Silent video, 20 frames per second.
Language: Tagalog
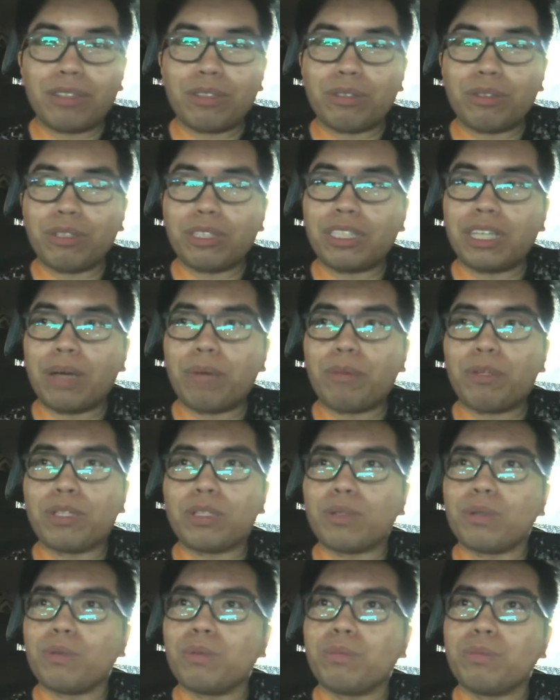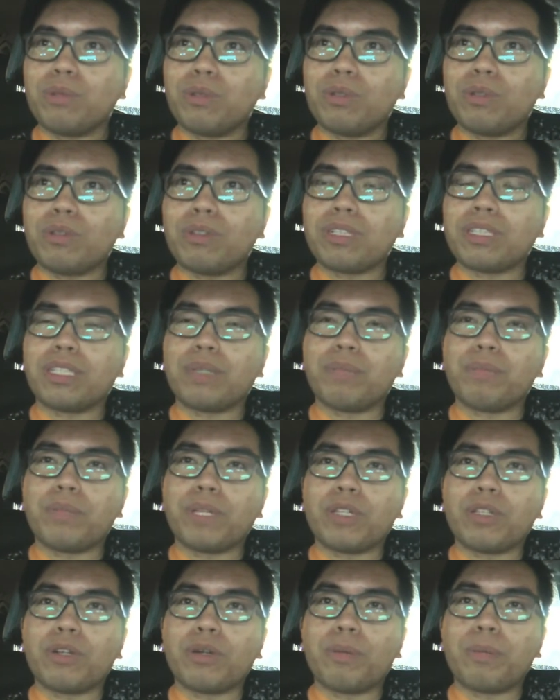So, ko mo itong buong clip
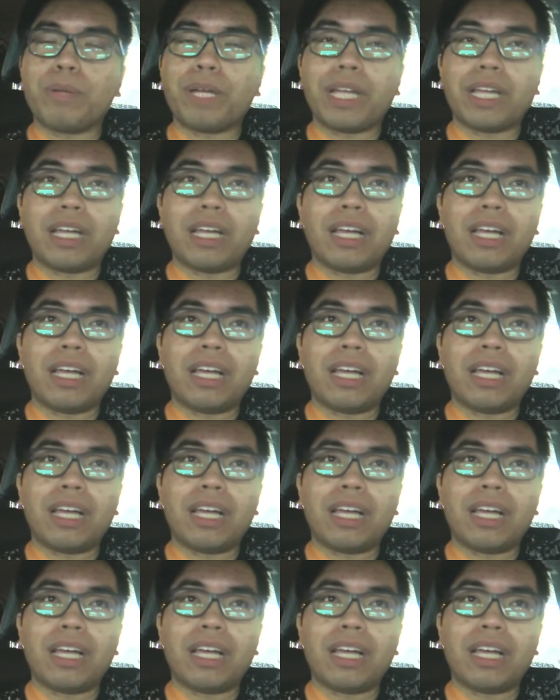na to para